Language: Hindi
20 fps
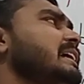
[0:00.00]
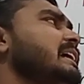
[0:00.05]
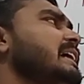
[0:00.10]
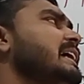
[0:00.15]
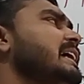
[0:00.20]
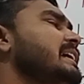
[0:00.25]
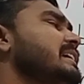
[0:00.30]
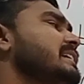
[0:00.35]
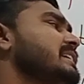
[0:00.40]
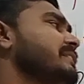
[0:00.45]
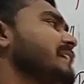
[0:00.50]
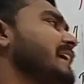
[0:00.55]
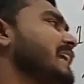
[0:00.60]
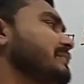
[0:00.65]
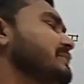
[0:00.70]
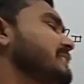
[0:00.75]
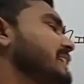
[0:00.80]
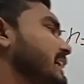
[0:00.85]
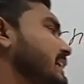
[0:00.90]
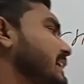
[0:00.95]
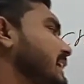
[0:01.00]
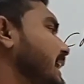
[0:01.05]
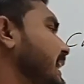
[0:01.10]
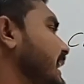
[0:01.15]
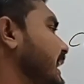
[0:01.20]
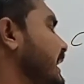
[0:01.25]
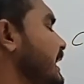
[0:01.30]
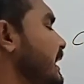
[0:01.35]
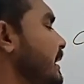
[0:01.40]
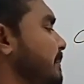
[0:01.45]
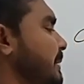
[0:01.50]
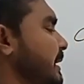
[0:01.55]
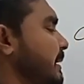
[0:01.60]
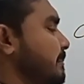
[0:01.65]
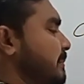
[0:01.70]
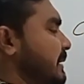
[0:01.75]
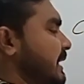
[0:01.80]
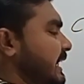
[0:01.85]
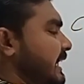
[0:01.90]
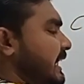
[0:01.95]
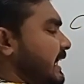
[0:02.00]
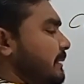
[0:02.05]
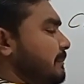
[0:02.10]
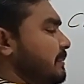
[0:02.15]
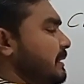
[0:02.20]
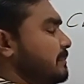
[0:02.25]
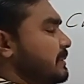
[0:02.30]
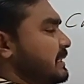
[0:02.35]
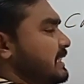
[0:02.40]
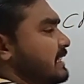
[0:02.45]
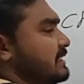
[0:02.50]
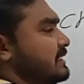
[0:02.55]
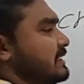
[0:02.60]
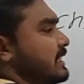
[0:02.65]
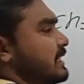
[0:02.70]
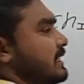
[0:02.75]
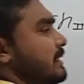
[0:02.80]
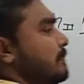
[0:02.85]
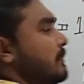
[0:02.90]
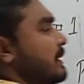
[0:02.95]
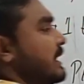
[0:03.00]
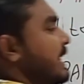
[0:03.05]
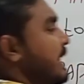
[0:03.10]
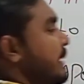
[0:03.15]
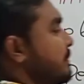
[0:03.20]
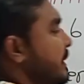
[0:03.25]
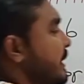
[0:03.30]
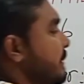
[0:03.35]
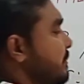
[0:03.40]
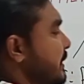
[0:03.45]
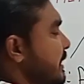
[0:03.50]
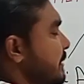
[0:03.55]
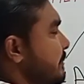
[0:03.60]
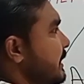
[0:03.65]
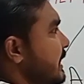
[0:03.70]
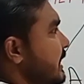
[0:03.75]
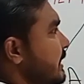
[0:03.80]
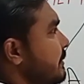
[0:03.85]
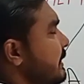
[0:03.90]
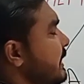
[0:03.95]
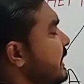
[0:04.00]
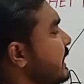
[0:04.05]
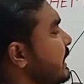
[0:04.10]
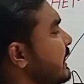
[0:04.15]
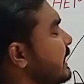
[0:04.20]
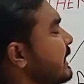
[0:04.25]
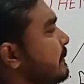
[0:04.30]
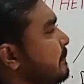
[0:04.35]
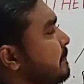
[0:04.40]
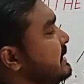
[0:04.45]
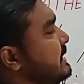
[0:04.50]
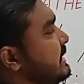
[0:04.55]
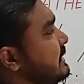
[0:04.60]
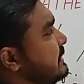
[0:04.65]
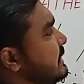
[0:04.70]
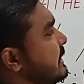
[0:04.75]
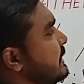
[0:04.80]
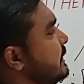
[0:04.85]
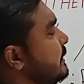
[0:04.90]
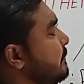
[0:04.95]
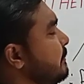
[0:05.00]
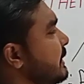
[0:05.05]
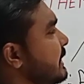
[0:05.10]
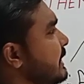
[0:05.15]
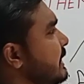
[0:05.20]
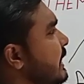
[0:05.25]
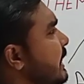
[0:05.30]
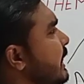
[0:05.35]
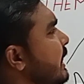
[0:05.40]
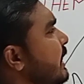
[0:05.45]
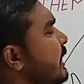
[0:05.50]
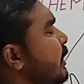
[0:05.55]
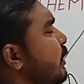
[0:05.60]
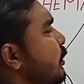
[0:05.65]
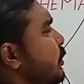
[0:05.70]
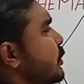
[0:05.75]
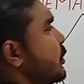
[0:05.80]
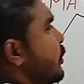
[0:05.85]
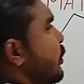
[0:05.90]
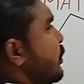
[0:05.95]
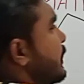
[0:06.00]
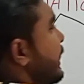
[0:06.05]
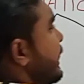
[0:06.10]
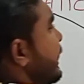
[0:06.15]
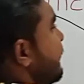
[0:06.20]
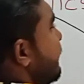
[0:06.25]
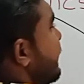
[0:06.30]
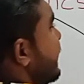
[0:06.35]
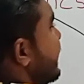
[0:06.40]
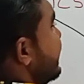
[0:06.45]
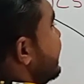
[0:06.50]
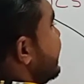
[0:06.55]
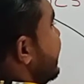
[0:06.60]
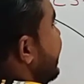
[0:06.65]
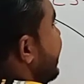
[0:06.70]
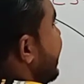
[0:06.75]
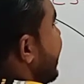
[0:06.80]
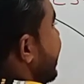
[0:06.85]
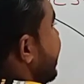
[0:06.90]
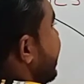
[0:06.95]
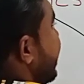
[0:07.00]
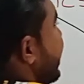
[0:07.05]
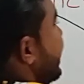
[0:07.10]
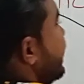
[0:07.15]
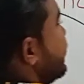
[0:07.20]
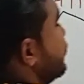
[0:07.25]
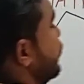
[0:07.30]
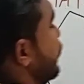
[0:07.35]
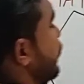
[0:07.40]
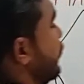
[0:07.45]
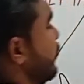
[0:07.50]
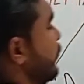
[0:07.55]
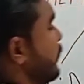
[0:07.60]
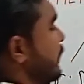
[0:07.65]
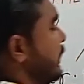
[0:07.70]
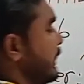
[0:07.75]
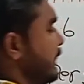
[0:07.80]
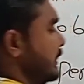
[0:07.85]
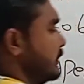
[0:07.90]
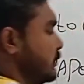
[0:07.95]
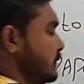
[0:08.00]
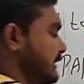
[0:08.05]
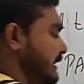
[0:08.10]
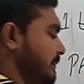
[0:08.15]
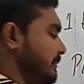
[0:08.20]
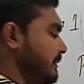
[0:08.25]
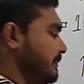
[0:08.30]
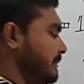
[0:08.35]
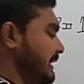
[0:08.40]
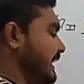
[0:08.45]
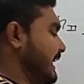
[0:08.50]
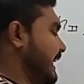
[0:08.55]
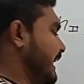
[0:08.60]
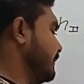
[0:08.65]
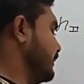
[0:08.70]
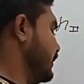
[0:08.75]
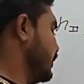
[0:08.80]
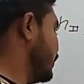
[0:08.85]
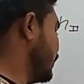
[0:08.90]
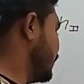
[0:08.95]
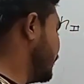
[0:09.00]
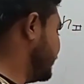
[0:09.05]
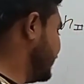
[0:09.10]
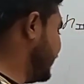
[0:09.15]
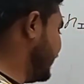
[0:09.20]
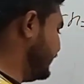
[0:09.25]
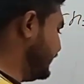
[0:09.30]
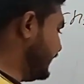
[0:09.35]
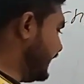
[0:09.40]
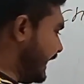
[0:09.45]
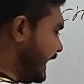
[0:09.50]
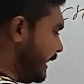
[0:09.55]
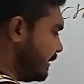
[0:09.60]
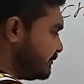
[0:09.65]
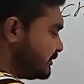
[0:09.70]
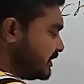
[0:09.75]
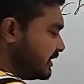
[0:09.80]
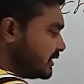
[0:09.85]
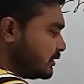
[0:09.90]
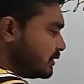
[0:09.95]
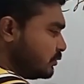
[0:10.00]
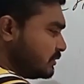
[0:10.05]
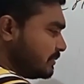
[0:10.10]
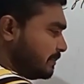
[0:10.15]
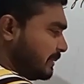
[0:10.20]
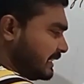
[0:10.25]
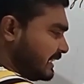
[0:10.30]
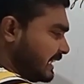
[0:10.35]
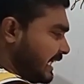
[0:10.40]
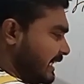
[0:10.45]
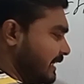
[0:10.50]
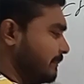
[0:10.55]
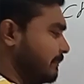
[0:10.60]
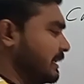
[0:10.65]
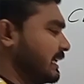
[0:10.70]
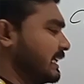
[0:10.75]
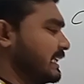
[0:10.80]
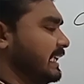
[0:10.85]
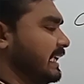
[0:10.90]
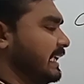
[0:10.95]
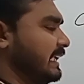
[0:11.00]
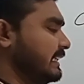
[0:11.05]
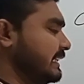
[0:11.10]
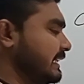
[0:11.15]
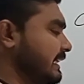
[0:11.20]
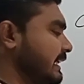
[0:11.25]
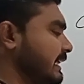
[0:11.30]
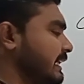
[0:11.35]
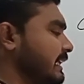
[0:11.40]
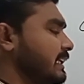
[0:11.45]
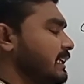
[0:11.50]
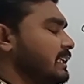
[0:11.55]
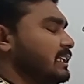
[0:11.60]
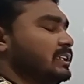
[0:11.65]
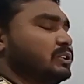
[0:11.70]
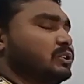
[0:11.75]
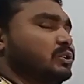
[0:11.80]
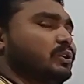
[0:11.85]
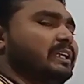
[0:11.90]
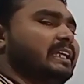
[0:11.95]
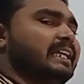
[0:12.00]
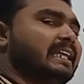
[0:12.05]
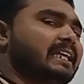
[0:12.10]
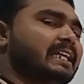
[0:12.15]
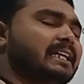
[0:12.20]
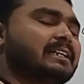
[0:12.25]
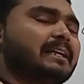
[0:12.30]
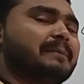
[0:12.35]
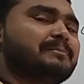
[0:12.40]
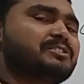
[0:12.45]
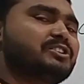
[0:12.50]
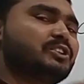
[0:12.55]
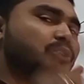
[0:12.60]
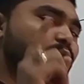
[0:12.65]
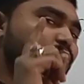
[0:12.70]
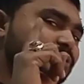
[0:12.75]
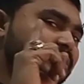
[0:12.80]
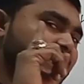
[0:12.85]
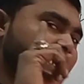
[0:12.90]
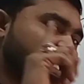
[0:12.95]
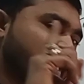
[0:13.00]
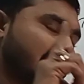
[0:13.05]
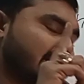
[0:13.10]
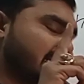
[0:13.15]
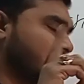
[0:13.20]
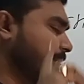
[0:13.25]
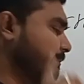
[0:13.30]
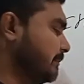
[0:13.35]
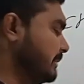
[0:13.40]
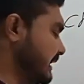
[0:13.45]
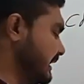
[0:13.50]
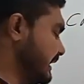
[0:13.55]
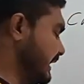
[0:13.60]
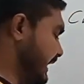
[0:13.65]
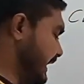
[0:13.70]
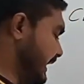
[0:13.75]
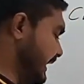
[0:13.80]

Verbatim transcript: ट्वेल्व तक है पेपर ए भी पचहत्तर नंबर का पेपर बी भी पचहत्तर नंबर का और टोटल नंबर कितने हैं डेढ़ सौ तो ये भी मैंने आप लोगों को बता दिया एम सी क्यूज़ पंद्रह नंबर के आएंगे तो एक एम सी क्यूज़ एक नंबर का है